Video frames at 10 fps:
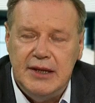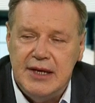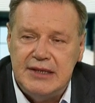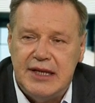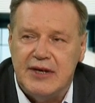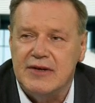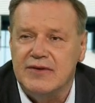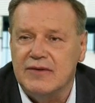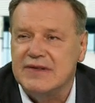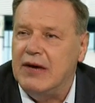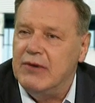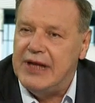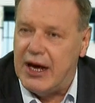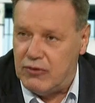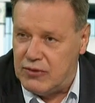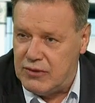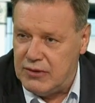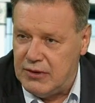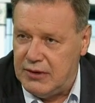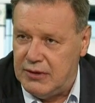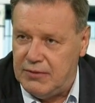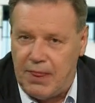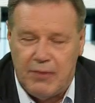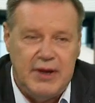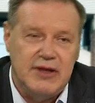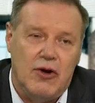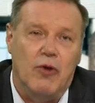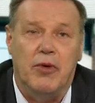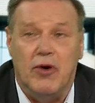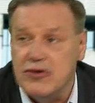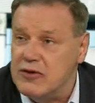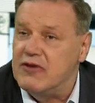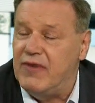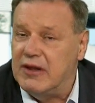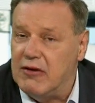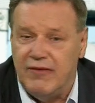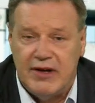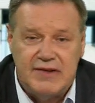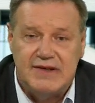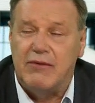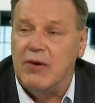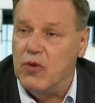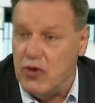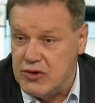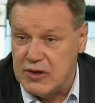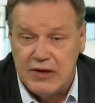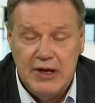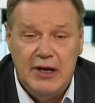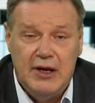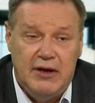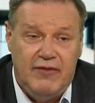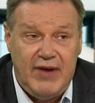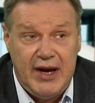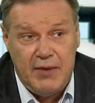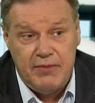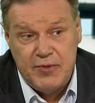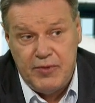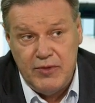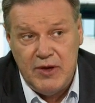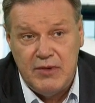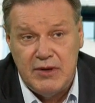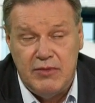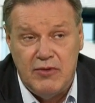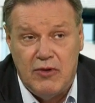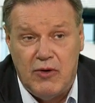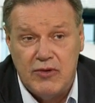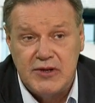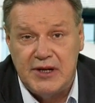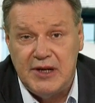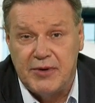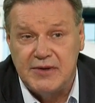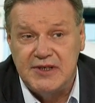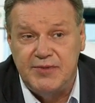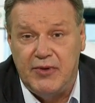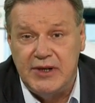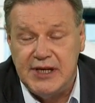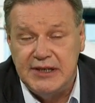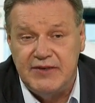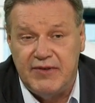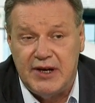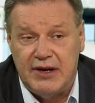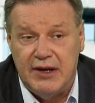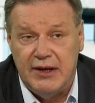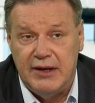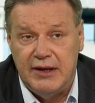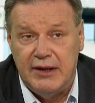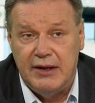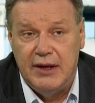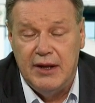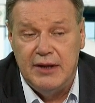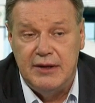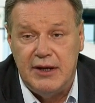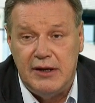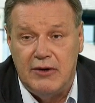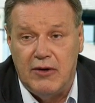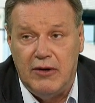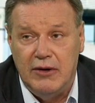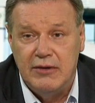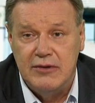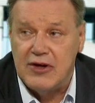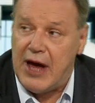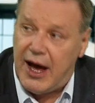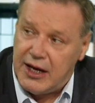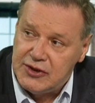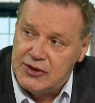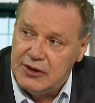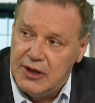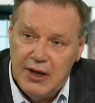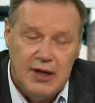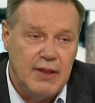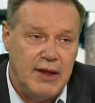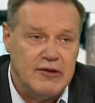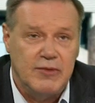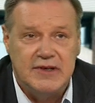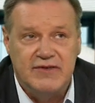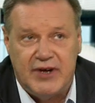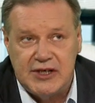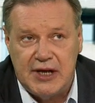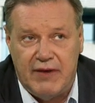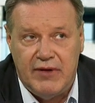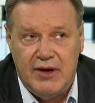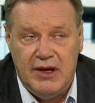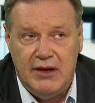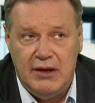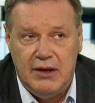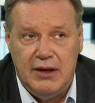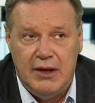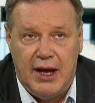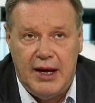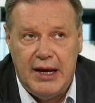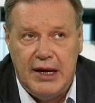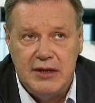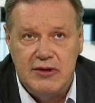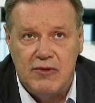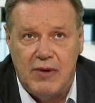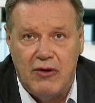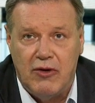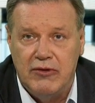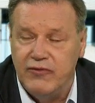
nie jest tak, że to cały naród będzie obchodzić, świętować, cała młodzież. Waka, przypomnijmy, było około 4% społeczeństwa tylko, czy aż, natomiast w Warszawie AK liczył wynosiła około